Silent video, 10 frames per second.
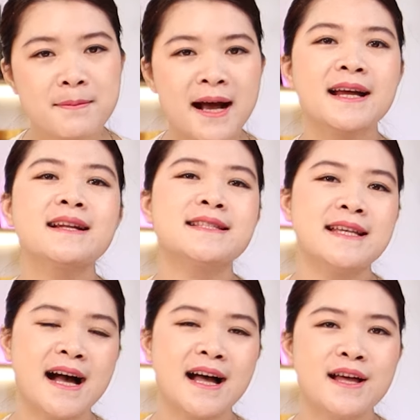Bằng cách là
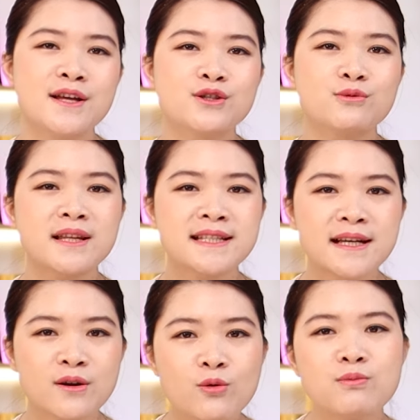gì ạ? Chúng ta
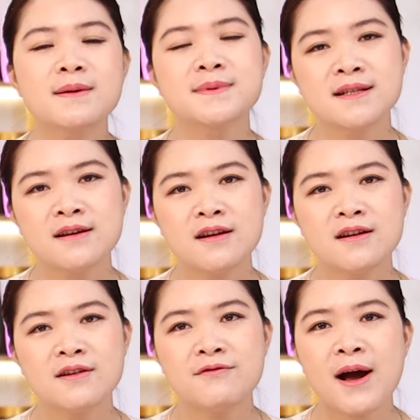sẽ cung cấp sữa
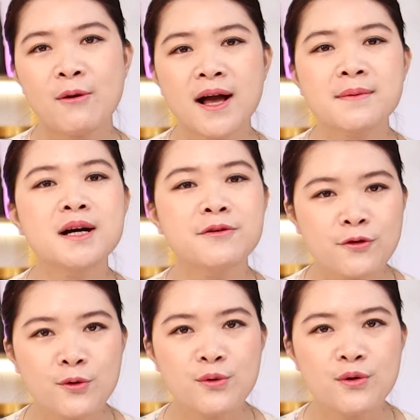vào các bữa
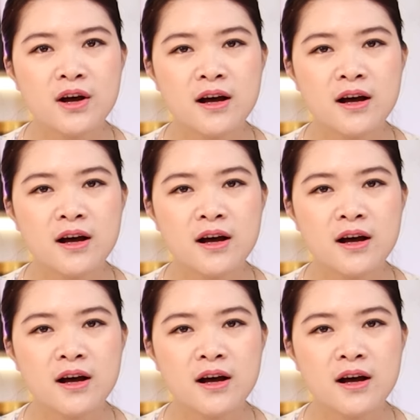phụ.